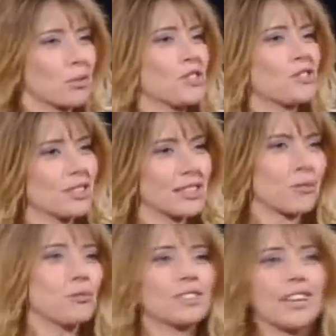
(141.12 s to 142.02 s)
provincia di
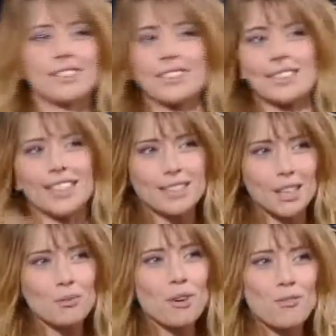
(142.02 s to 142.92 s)
Ragusa e
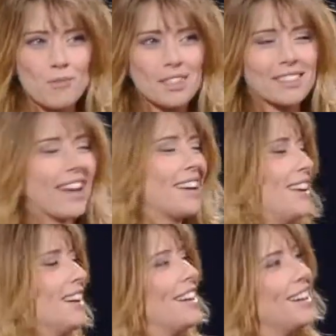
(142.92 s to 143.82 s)
72 comunità
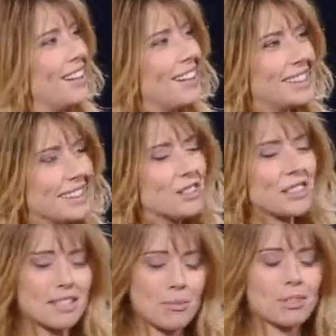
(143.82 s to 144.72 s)
eh,
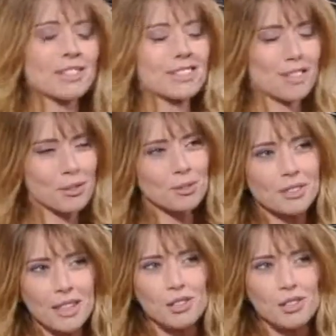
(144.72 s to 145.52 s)
indigene zapatiste del sud del